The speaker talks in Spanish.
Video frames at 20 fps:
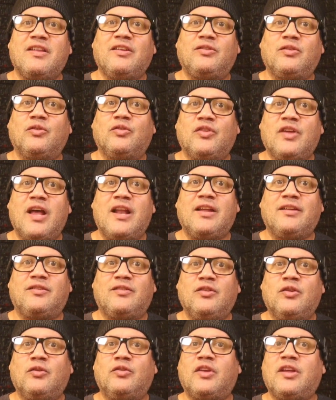redes
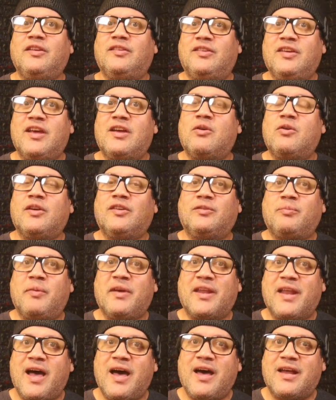sociales no se hicieron
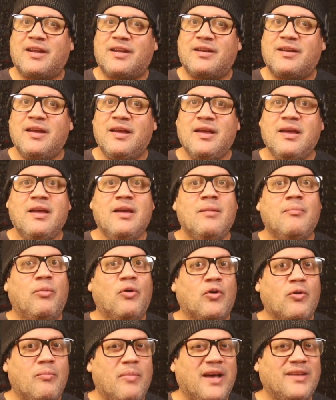esperar
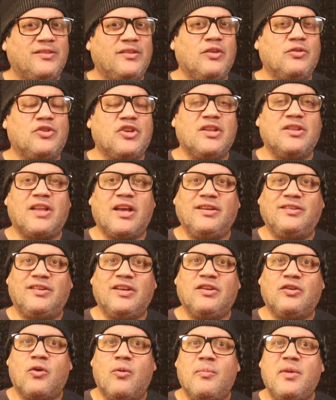por más de
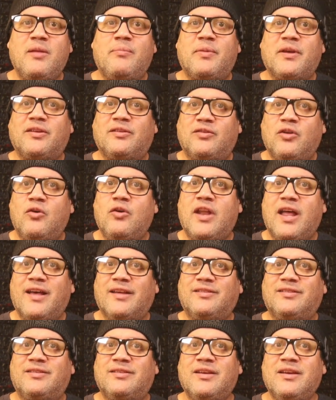85 mil
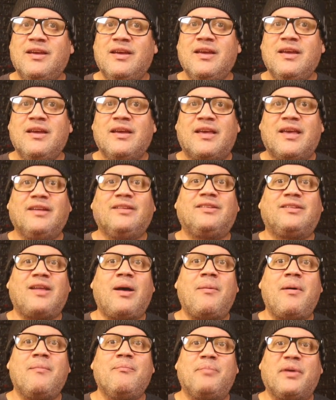personas que
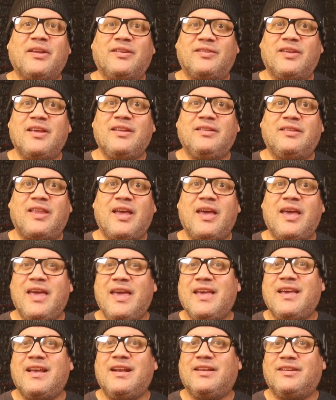estaban presentes
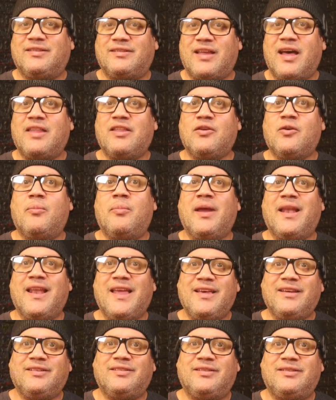en el Estadio
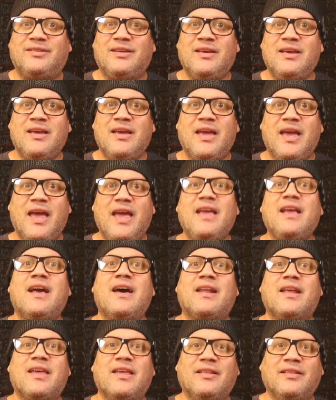Vélez, en
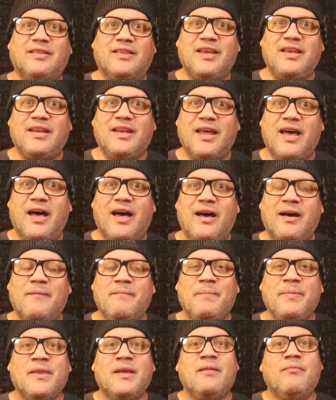Argentina.
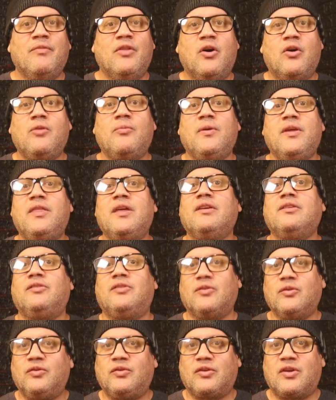No olviden
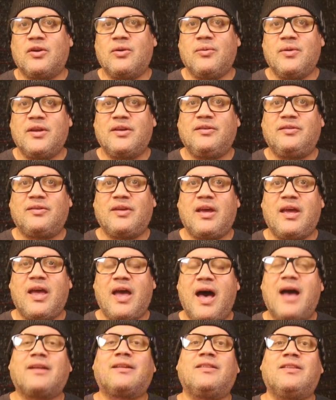
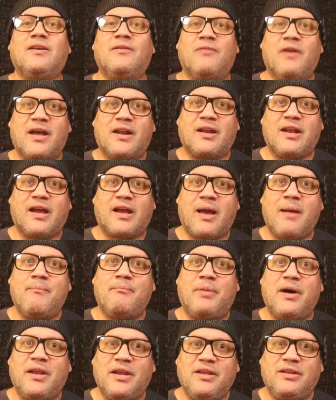suscribirse, activar la
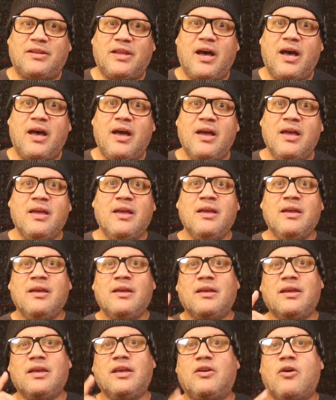campanita
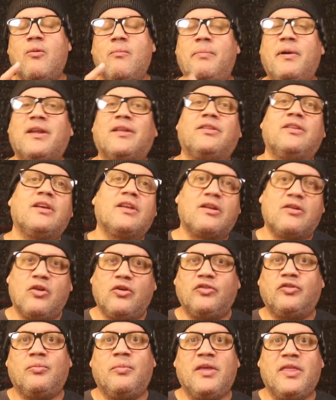y compartir
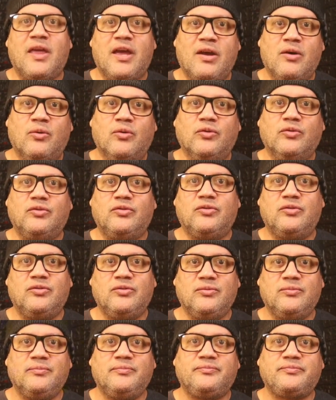los
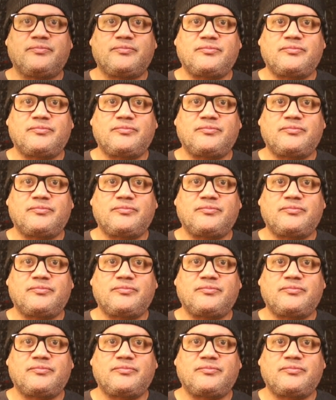videos.